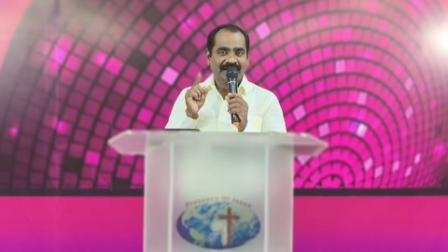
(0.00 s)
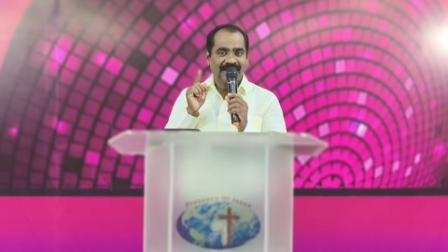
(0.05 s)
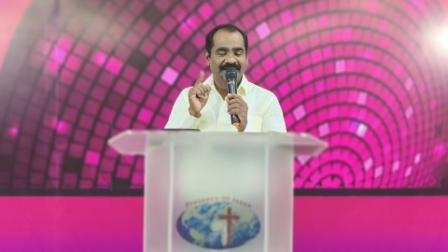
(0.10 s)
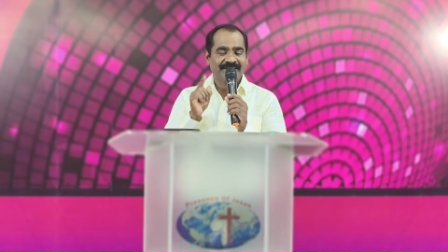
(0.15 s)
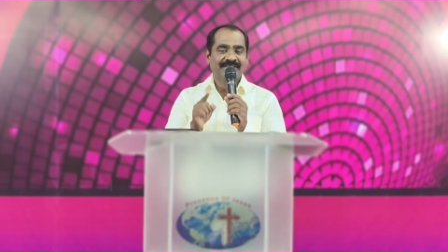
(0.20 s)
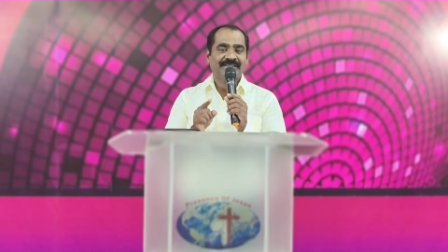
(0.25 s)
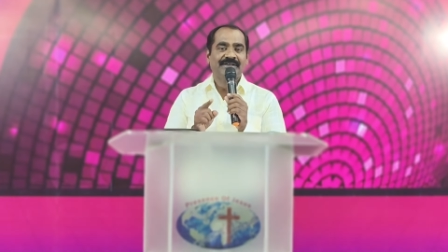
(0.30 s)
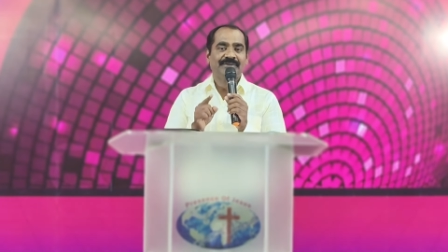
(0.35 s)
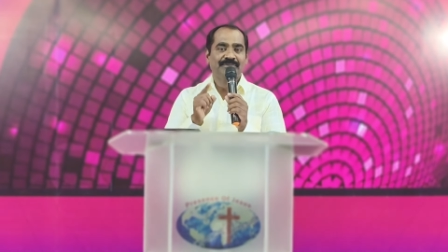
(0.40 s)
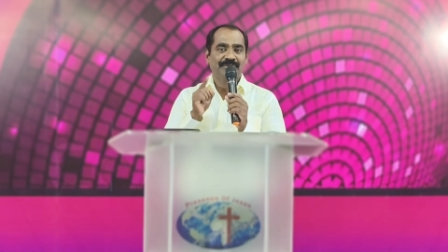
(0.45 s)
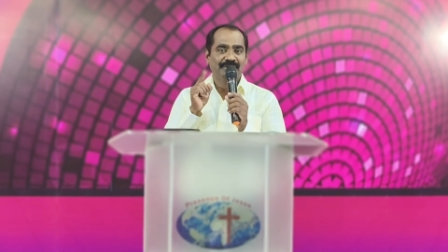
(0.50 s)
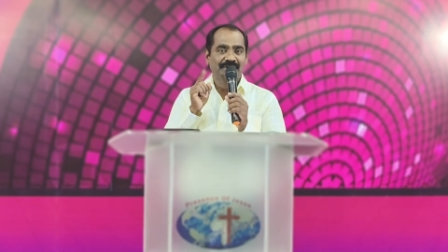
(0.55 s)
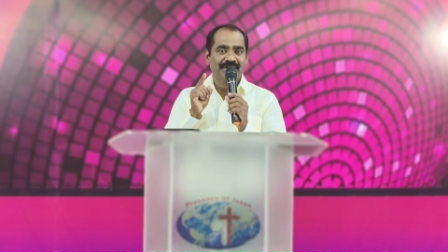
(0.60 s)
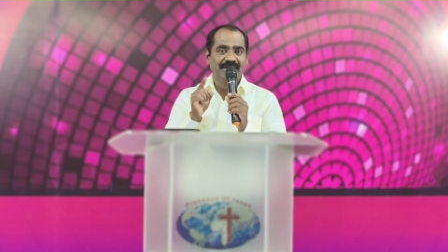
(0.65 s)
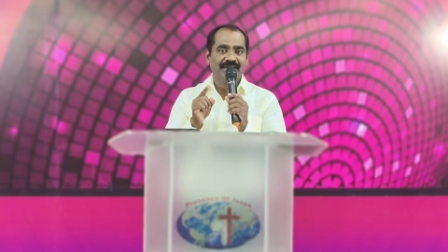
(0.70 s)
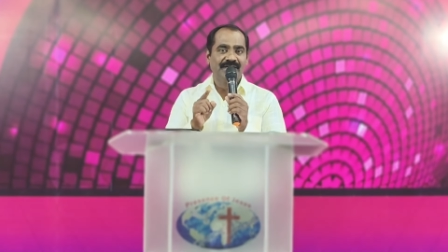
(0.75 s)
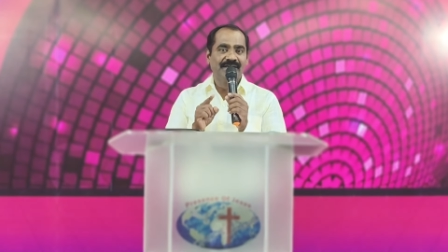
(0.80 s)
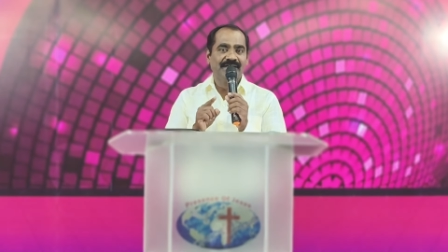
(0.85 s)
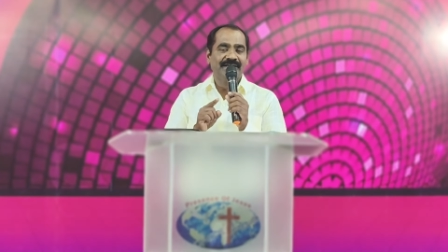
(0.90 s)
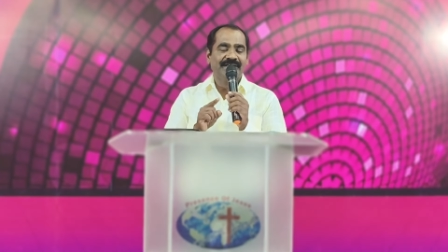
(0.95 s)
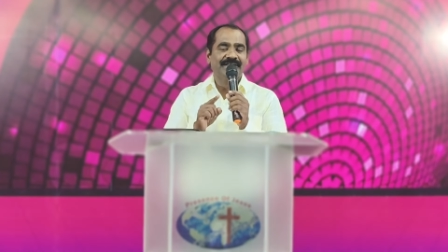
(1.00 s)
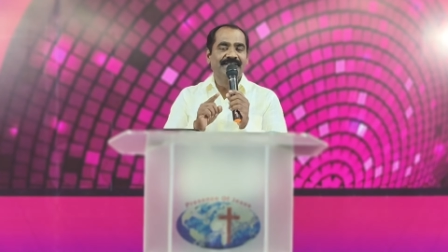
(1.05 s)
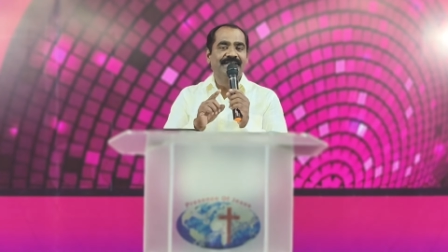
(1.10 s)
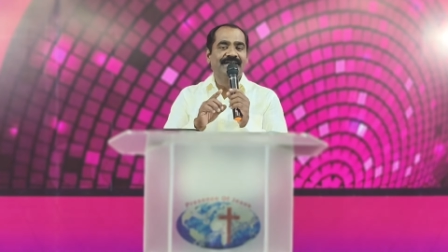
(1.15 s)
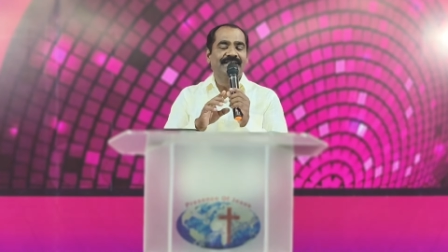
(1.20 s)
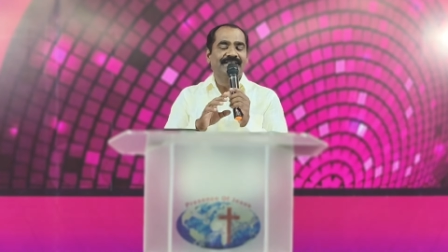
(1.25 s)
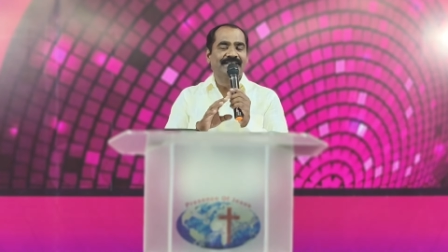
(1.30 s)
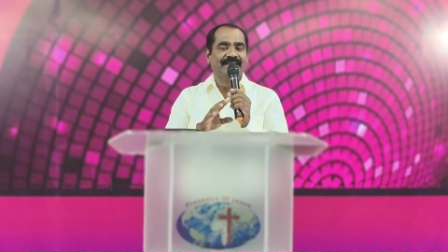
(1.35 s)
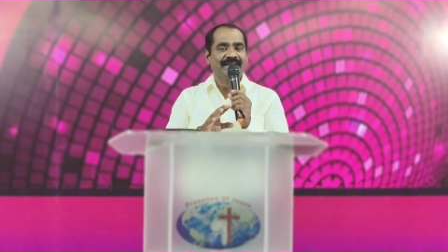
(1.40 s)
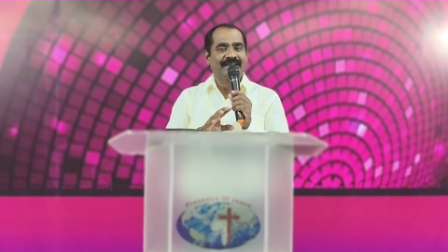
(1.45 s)
கர்த்தர் உங்கள்
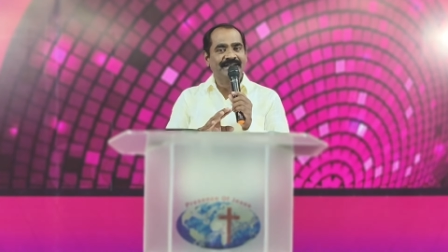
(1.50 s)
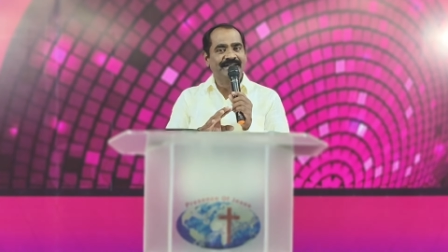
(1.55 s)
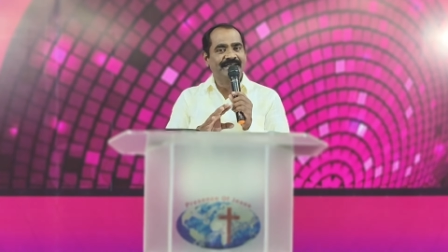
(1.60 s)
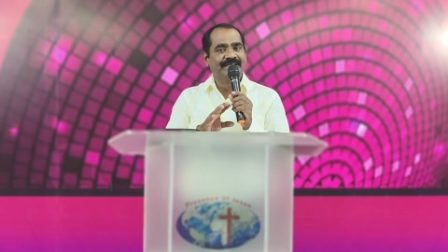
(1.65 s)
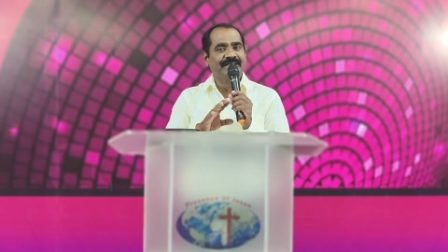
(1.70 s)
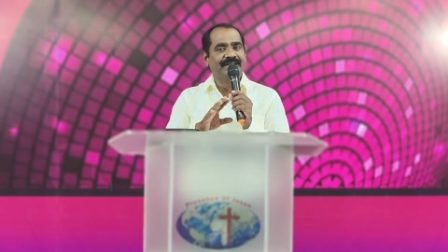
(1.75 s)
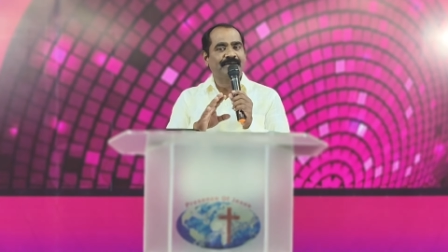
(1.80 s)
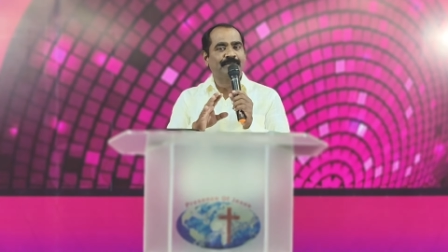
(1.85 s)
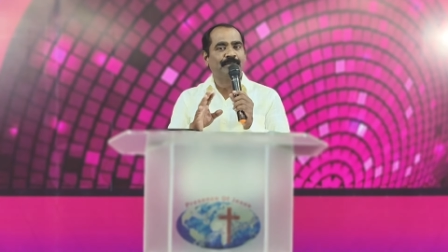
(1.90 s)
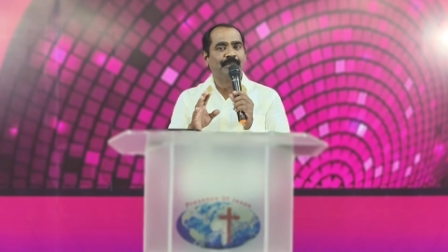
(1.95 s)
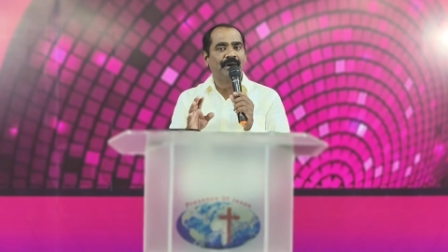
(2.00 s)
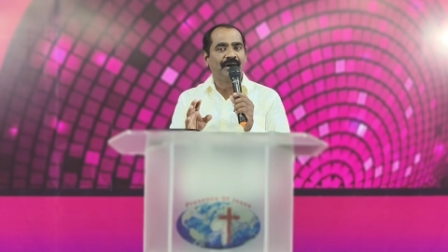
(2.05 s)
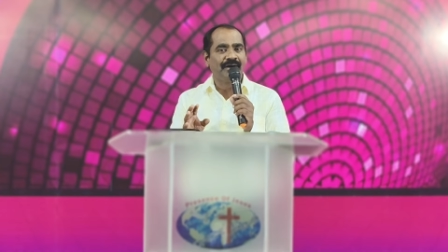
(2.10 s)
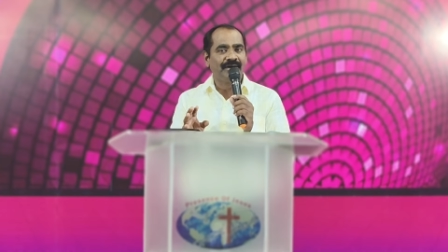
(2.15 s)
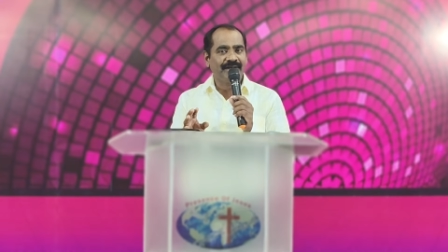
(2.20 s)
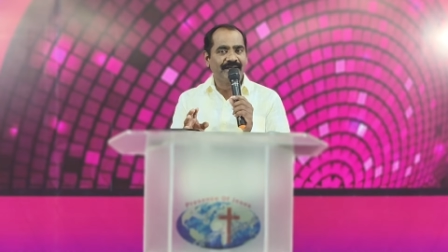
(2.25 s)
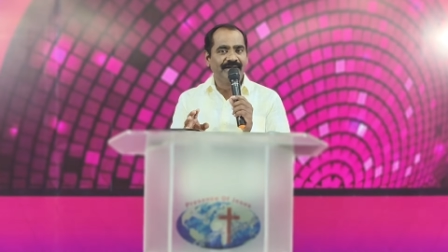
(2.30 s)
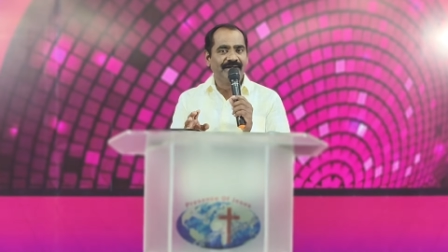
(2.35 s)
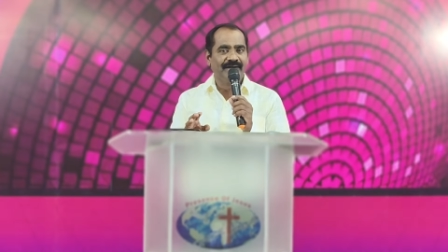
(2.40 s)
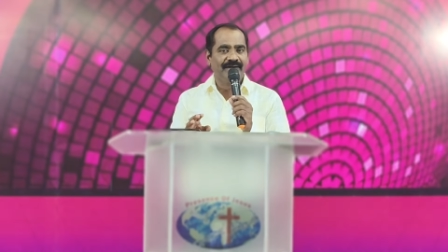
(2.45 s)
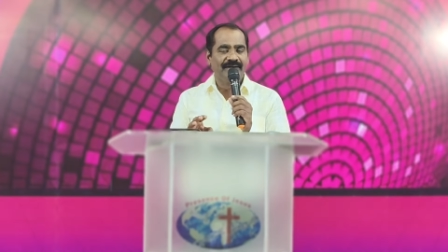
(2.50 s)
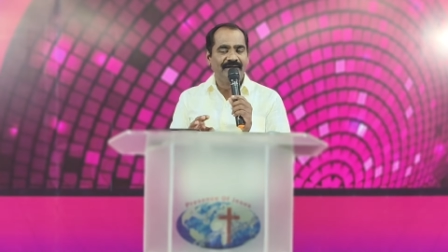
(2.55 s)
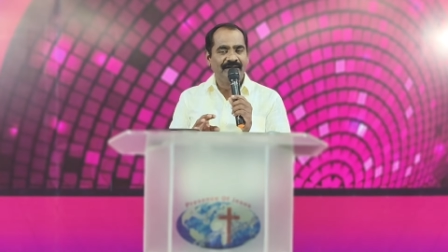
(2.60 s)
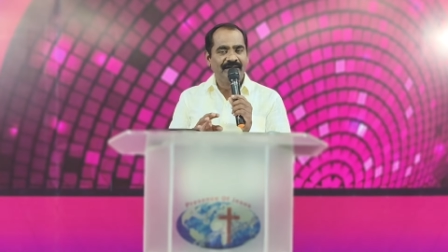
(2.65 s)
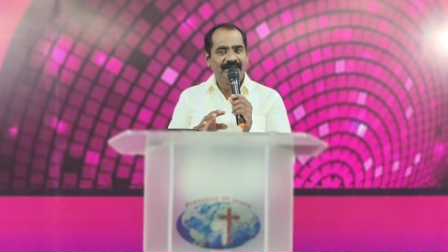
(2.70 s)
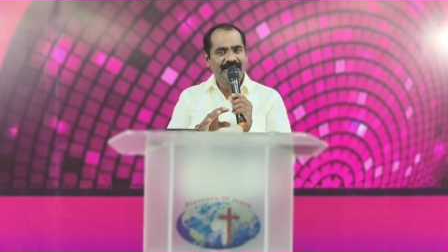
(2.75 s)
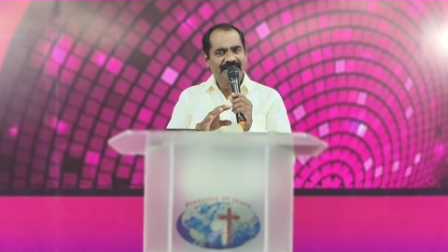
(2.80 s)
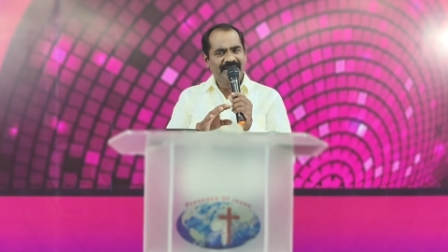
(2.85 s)
இருதயத்தில் இருக்கிற பாரங்கள்